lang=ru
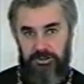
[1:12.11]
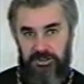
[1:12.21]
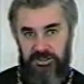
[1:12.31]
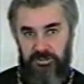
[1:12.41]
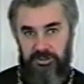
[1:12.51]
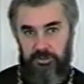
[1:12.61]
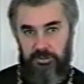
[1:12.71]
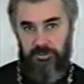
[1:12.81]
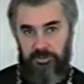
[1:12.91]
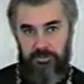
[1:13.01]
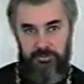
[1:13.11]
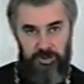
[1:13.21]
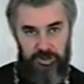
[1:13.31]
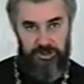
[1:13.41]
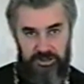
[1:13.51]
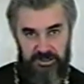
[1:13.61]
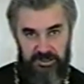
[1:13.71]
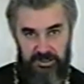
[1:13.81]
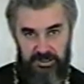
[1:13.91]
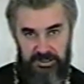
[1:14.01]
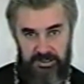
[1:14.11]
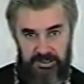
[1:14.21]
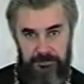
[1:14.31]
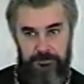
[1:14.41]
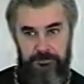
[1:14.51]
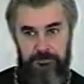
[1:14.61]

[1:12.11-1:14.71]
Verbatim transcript: на земле был в течение 40 дней.